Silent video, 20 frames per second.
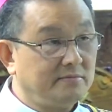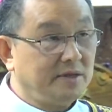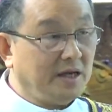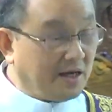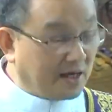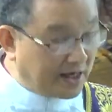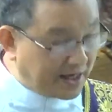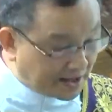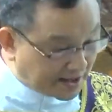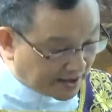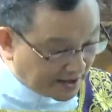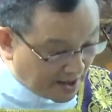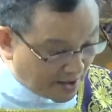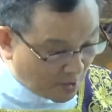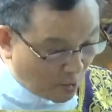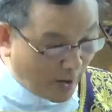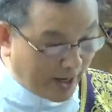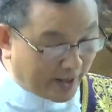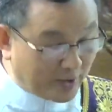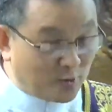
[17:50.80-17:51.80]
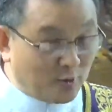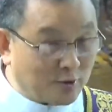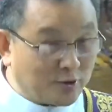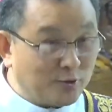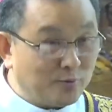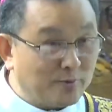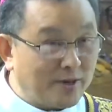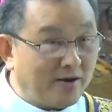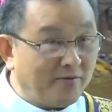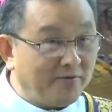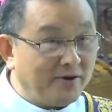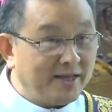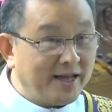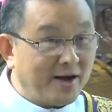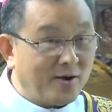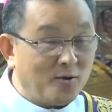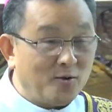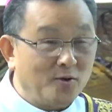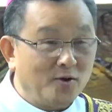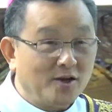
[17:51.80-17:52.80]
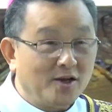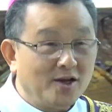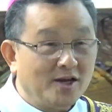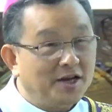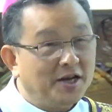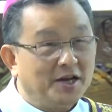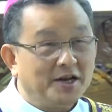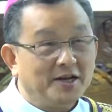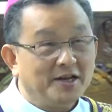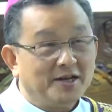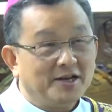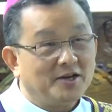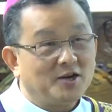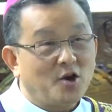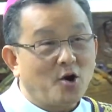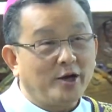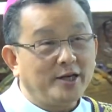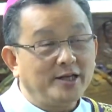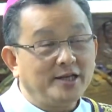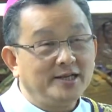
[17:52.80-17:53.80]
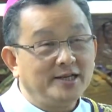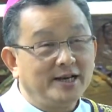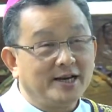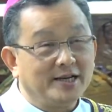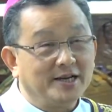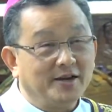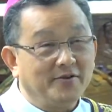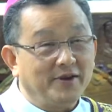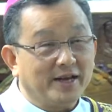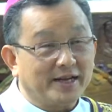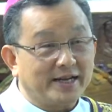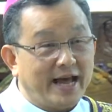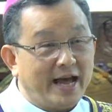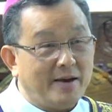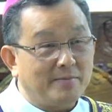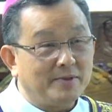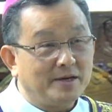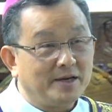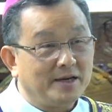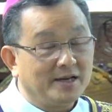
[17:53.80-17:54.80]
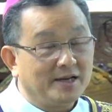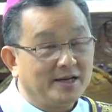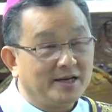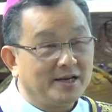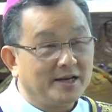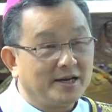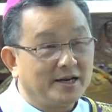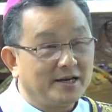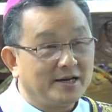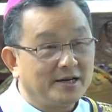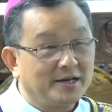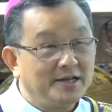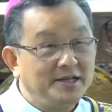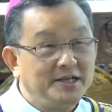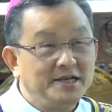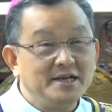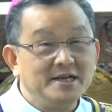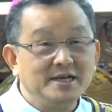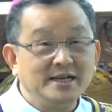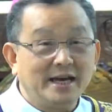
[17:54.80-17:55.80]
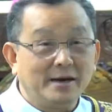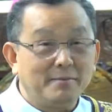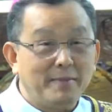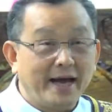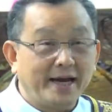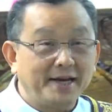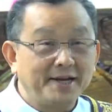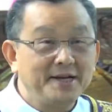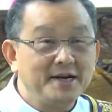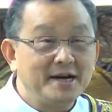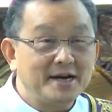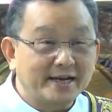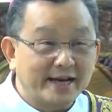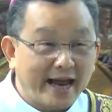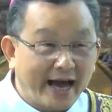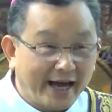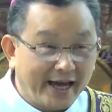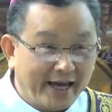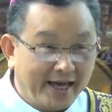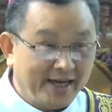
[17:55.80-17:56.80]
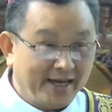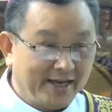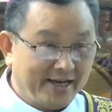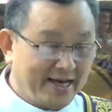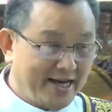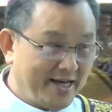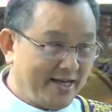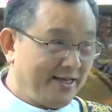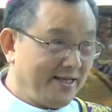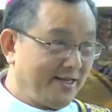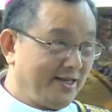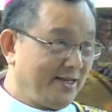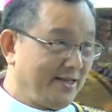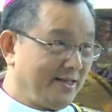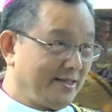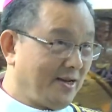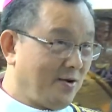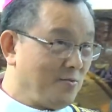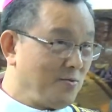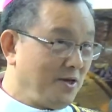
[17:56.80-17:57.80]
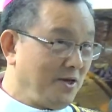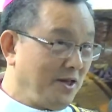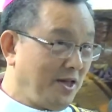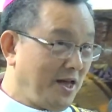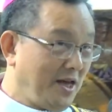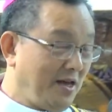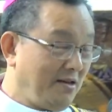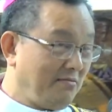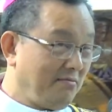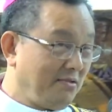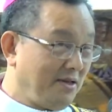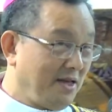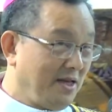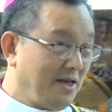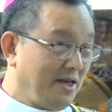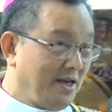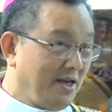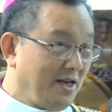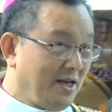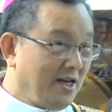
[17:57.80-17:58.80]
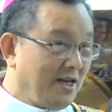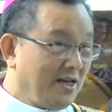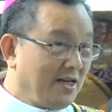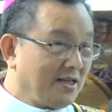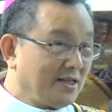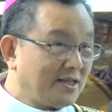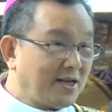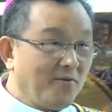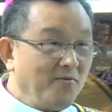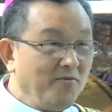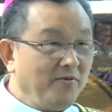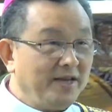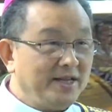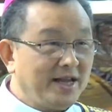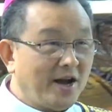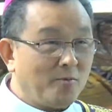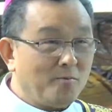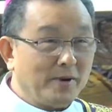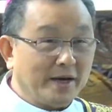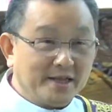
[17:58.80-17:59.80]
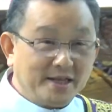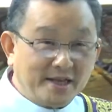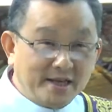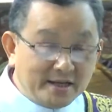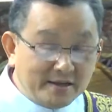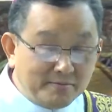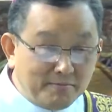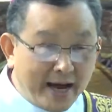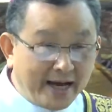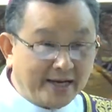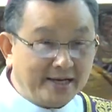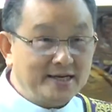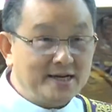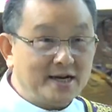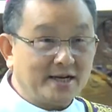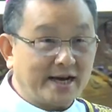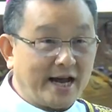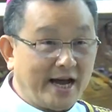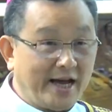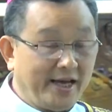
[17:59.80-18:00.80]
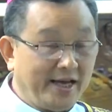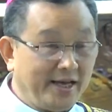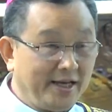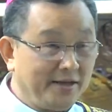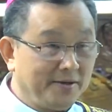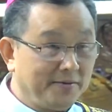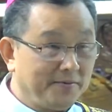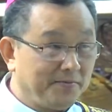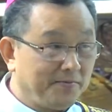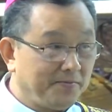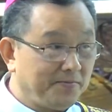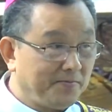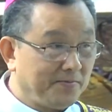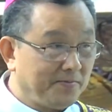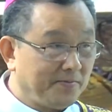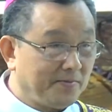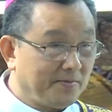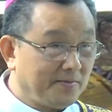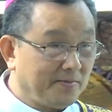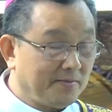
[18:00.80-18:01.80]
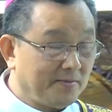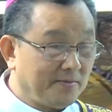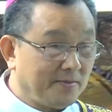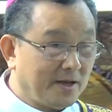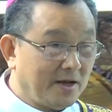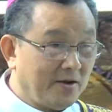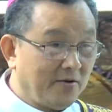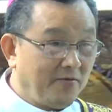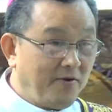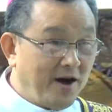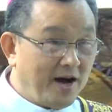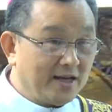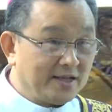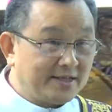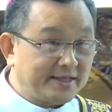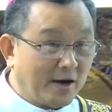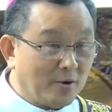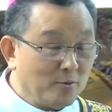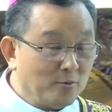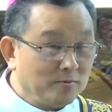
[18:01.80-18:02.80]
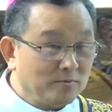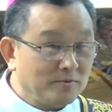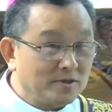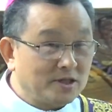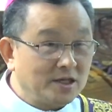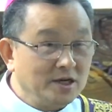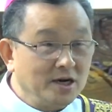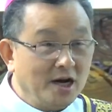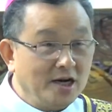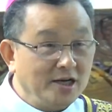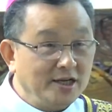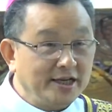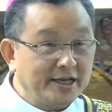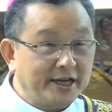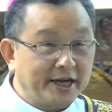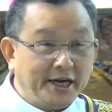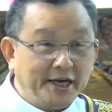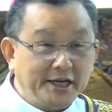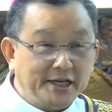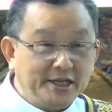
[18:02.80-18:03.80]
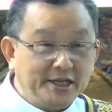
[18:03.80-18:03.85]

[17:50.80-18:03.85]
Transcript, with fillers: Cái tương quan của chúng ta với nhau nói như là người Việt Nam, như là bát nước đầy, đấy, sống như thế sống với nhau mà như bát nước đầy vợ chồng tương kính